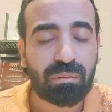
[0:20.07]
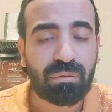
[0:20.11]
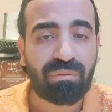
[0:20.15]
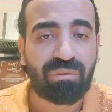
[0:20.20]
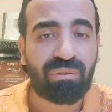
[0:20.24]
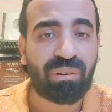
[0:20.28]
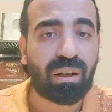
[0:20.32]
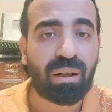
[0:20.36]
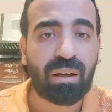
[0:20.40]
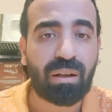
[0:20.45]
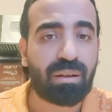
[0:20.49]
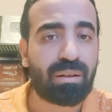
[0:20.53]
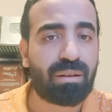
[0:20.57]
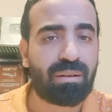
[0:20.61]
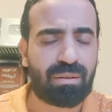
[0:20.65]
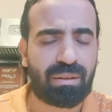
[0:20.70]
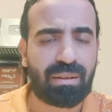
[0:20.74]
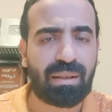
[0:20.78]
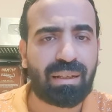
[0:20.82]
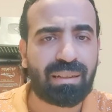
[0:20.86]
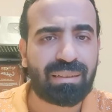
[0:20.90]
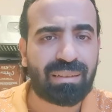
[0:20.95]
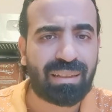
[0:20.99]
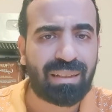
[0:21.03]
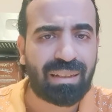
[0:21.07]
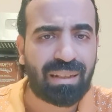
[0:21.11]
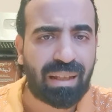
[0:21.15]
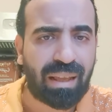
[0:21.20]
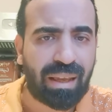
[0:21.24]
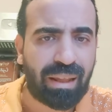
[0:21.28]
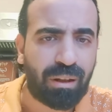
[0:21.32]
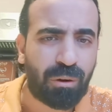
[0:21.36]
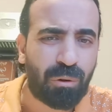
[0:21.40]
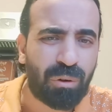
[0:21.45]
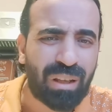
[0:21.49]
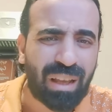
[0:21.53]
فيعني ايه
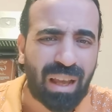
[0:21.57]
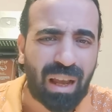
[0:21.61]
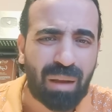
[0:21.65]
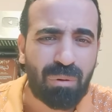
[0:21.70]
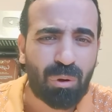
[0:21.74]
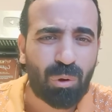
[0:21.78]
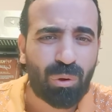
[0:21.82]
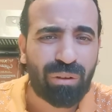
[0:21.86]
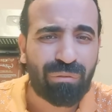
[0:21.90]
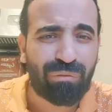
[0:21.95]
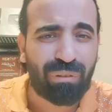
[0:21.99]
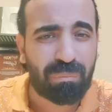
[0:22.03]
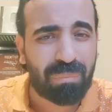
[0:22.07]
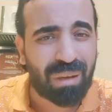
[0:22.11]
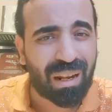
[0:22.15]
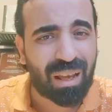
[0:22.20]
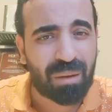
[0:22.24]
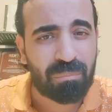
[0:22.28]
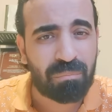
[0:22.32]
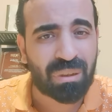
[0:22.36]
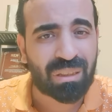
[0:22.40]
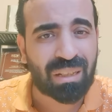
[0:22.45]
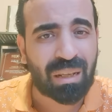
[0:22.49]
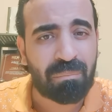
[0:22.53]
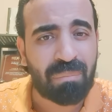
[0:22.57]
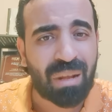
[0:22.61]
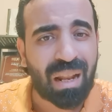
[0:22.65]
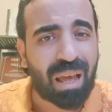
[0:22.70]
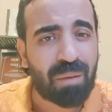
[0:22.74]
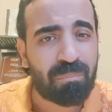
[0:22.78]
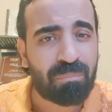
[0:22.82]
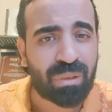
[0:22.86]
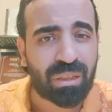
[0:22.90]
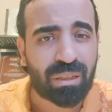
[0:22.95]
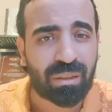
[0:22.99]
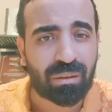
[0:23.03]
الاهلاويه عملوا ايه في الملعب بتاع
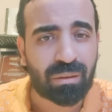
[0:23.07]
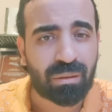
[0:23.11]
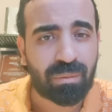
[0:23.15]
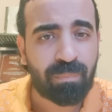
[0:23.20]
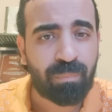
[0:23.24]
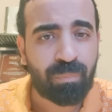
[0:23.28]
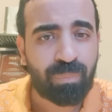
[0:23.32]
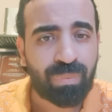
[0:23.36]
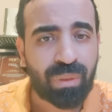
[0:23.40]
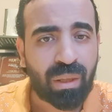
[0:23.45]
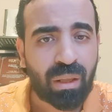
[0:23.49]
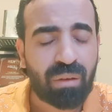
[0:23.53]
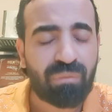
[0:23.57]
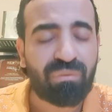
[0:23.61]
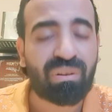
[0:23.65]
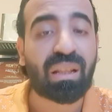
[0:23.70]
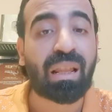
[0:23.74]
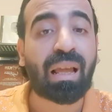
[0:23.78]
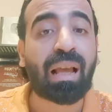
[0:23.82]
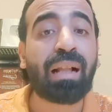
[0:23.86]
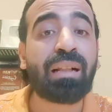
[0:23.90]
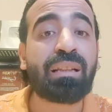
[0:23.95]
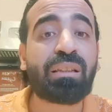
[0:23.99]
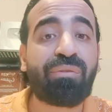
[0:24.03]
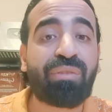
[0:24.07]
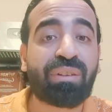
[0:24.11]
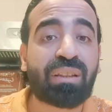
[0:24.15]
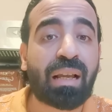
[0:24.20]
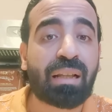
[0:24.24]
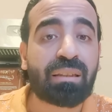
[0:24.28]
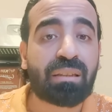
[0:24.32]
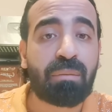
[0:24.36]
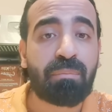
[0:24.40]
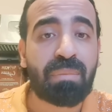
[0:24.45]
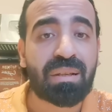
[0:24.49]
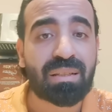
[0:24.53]
ملعب مين فدخلت
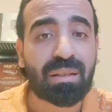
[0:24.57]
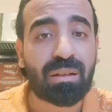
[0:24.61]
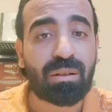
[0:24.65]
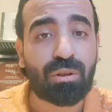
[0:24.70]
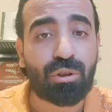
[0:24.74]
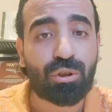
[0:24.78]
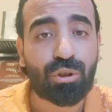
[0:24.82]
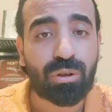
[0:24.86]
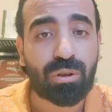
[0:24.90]
فتحت المسج